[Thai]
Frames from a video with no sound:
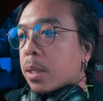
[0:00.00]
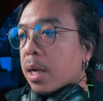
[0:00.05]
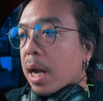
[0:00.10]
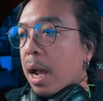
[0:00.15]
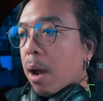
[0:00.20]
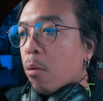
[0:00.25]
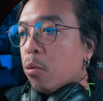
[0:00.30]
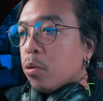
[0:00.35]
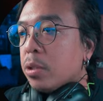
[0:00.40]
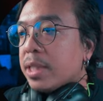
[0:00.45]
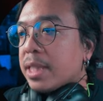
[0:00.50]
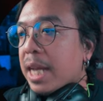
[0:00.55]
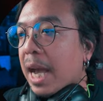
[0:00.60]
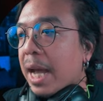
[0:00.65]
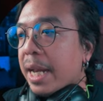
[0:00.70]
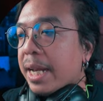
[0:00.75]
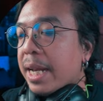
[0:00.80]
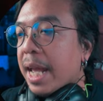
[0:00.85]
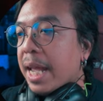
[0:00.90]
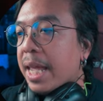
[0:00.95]
เราจะ
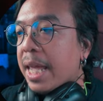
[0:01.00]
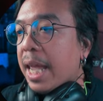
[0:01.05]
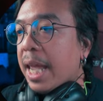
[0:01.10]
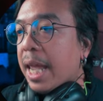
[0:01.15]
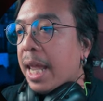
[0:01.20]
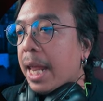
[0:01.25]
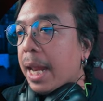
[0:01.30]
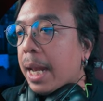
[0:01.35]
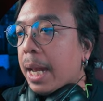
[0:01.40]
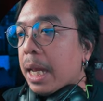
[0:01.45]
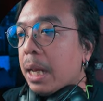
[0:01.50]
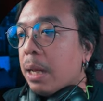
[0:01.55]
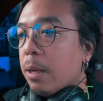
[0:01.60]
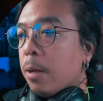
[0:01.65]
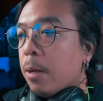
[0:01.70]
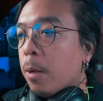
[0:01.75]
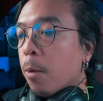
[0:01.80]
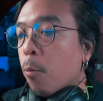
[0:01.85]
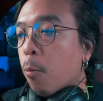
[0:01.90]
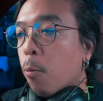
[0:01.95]
ได้เห็น
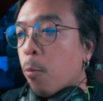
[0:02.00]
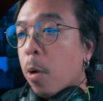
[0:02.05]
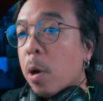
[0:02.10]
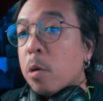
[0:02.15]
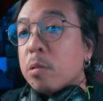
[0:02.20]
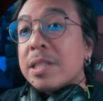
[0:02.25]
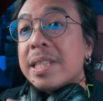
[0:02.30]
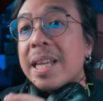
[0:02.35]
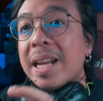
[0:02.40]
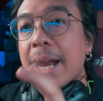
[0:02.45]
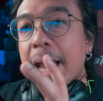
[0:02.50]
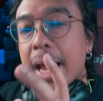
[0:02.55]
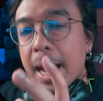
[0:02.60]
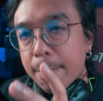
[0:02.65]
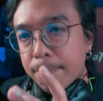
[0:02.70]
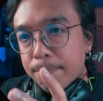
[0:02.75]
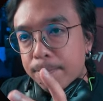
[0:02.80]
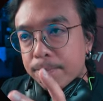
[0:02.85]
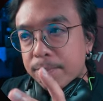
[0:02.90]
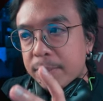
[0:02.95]
World Set
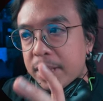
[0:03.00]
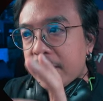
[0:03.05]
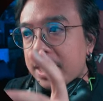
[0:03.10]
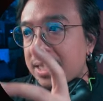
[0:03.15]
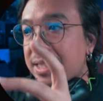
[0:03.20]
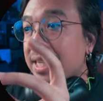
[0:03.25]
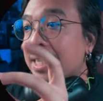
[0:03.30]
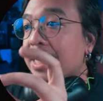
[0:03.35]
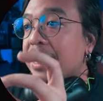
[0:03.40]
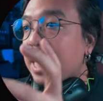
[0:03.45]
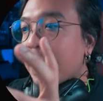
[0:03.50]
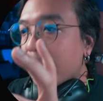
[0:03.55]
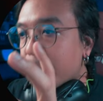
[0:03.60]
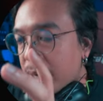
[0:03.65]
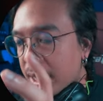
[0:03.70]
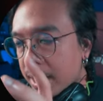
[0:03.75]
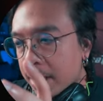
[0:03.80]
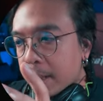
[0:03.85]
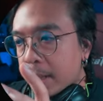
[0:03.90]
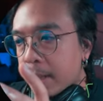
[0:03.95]
Up ที่ชัดเจน
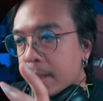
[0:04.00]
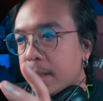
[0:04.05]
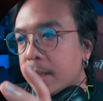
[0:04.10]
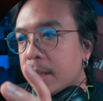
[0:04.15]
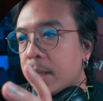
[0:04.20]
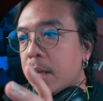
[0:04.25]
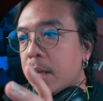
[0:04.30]
มากขึ้น